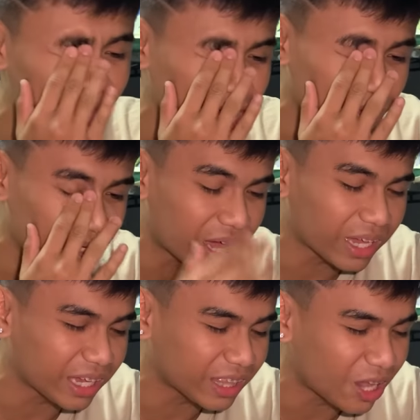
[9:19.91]
ako tuwing
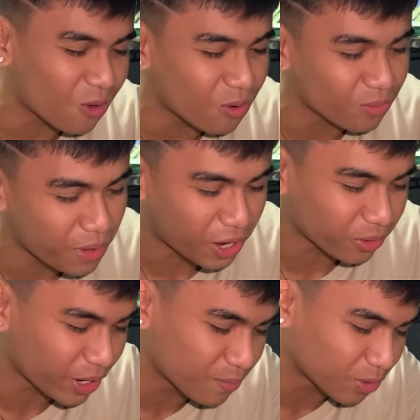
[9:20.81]
nakikita kong meron
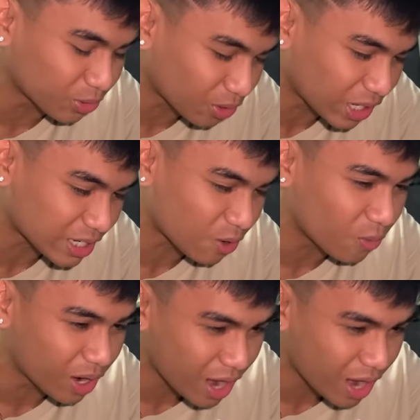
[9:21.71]
kayong motor tas ako